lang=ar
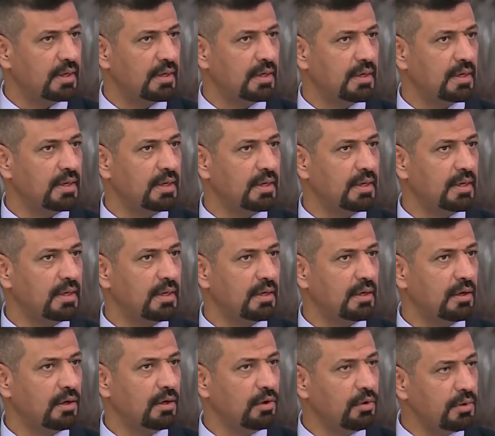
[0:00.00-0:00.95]

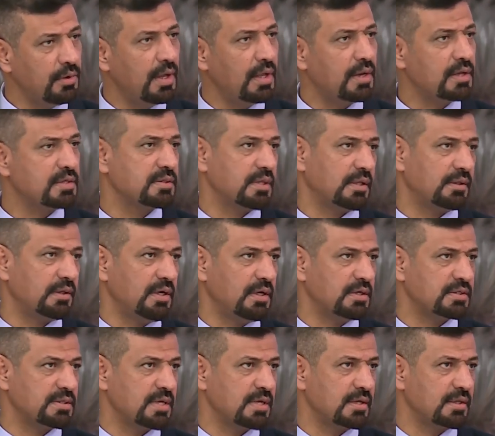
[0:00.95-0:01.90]
آه، هنا نستطيع
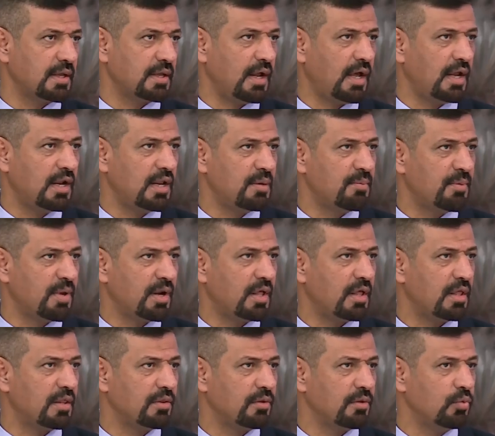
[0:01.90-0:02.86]
السيطرة على
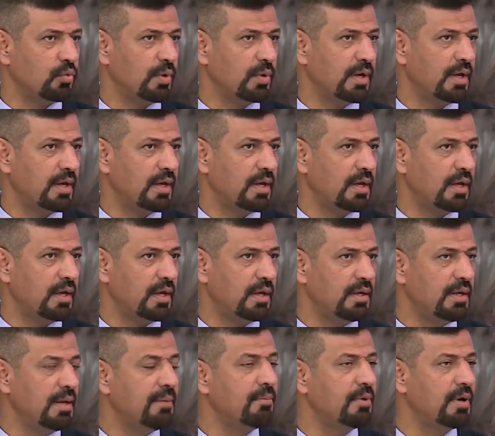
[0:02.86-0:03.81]
المرض
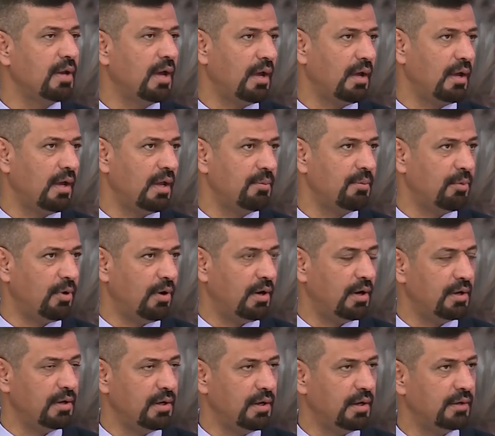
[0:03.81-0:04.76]
ونمنع
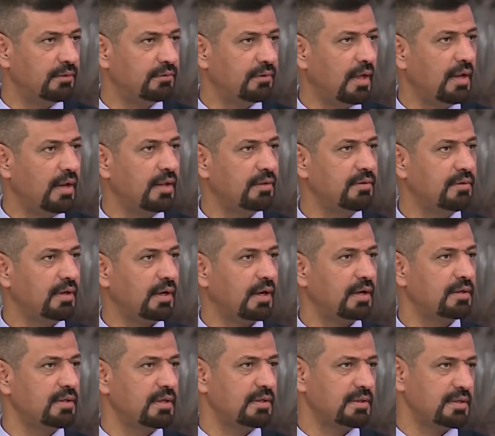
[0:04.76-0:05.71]
المعاناة التي
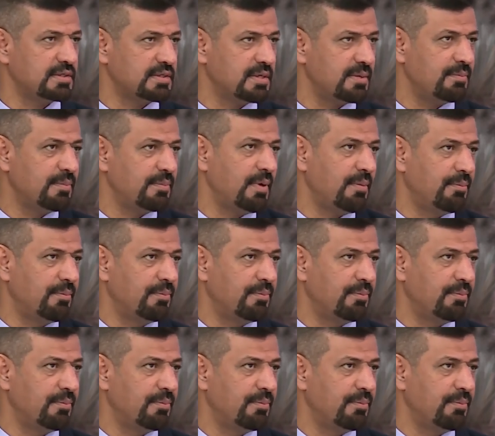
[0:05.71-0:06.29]
قد يتسبب